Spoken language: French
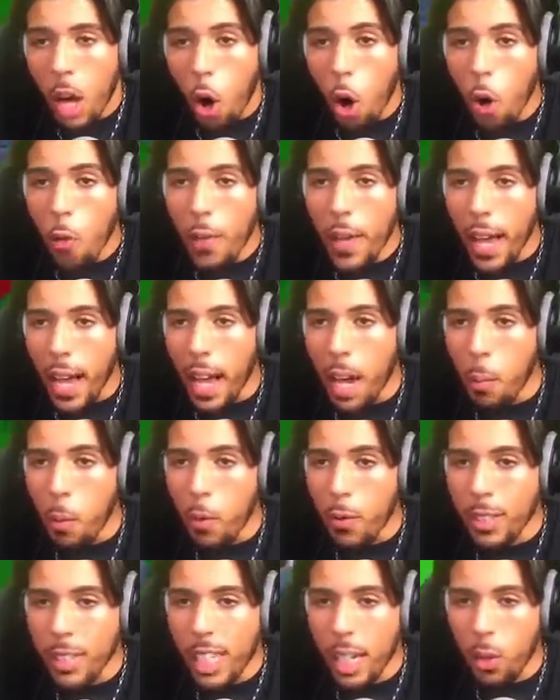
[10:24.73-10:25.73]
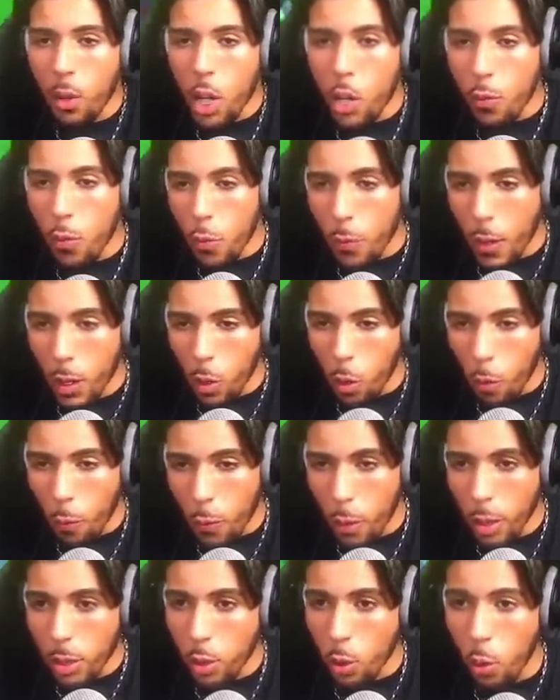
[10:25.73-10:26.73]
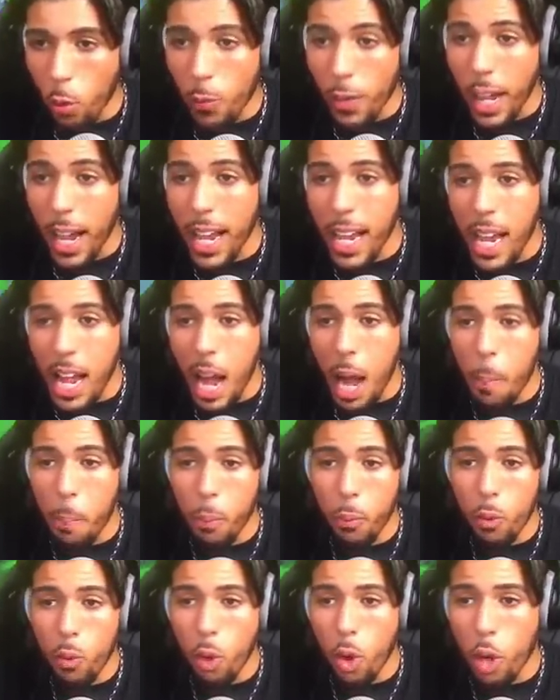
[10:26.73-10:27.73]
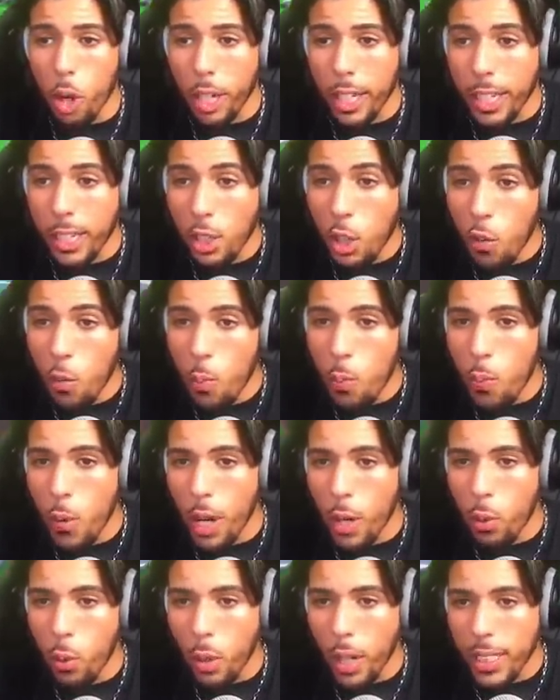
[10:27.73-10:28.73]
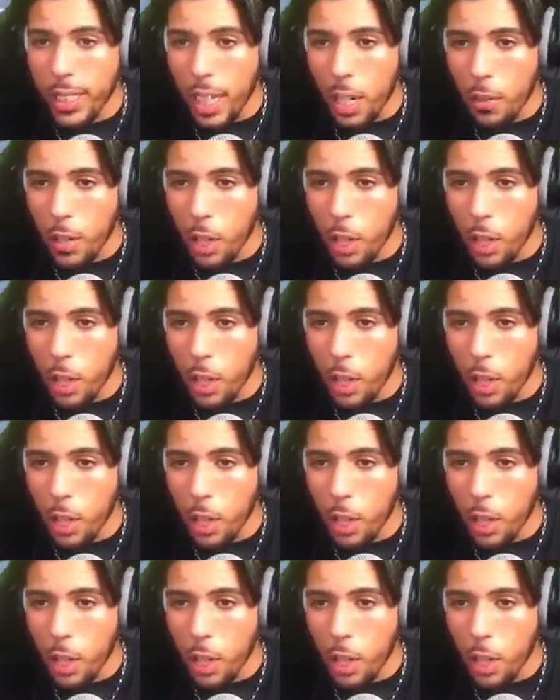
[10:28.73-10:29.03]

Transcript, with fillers: On verra. Bon, bah, c'est quoi Je vous fais confiance. On verra, les Apu, euh, qu'est-ce que vous pourrez nous réserver